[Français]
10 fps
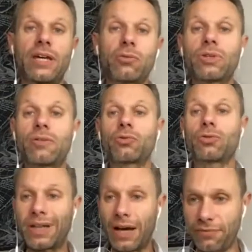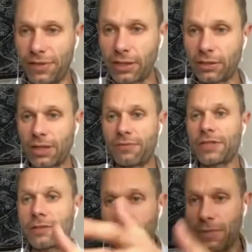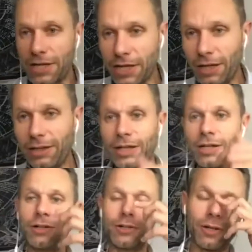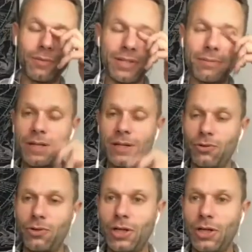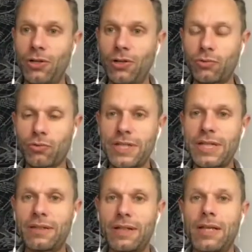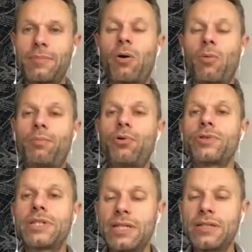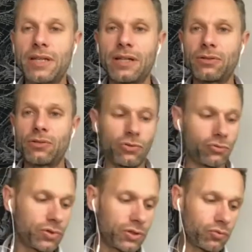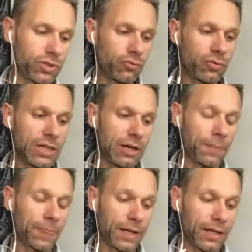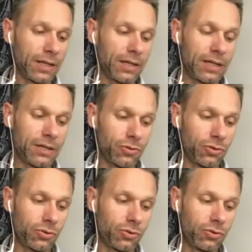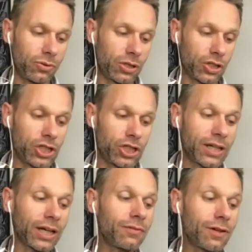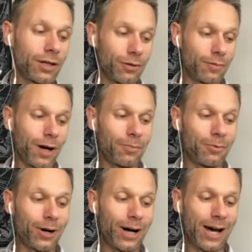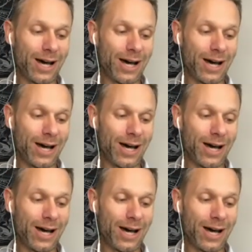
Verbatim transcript: nous, d'avoir du trafic, trafic mania, comme s'appelle ton site, ben, on peut utiliser tous ces outils-là. Et alors j'ai dérivé par rapport à,